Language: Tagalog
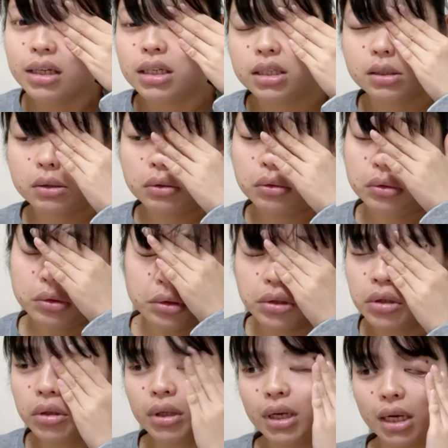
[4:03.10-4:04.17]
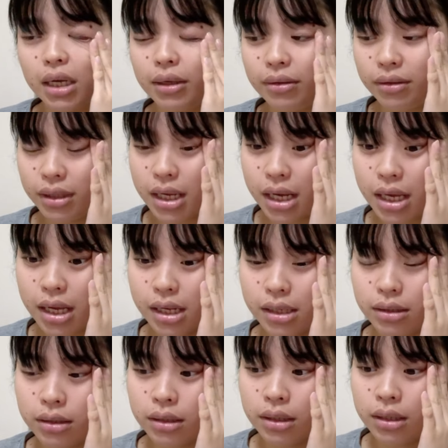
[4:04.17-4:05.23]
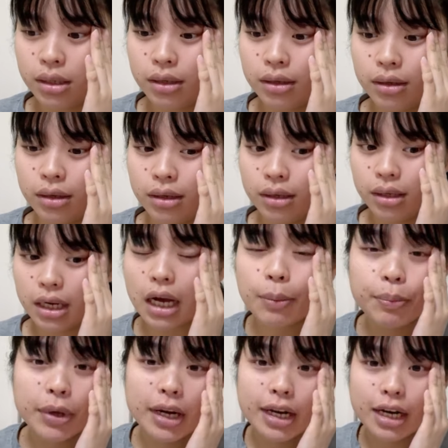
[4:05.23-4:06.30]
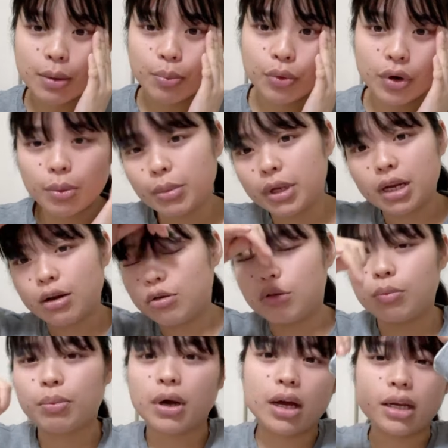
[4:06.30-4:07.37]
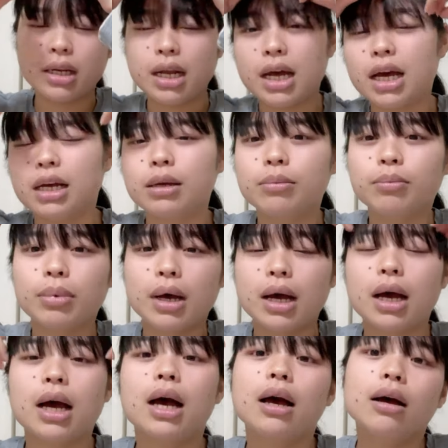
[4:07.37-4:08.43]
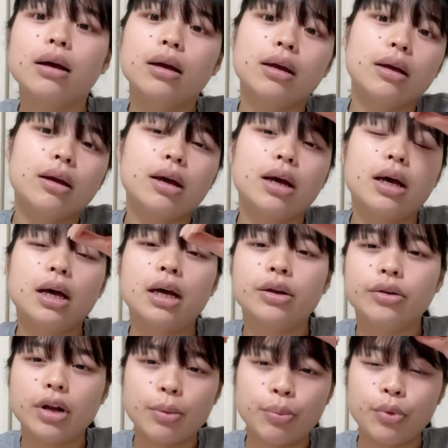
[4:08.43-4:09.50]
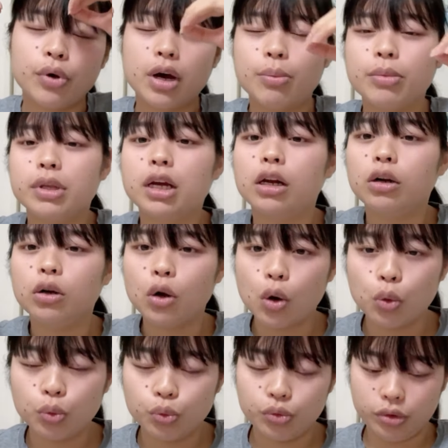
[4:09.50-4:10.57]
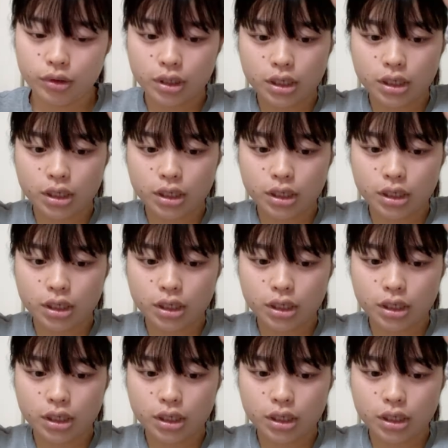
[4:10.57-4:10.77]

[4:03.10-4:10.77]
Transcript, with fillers: So, yun nga, dahil nakapili na po kami ng lupa, nagpa ano na po kami ng loan.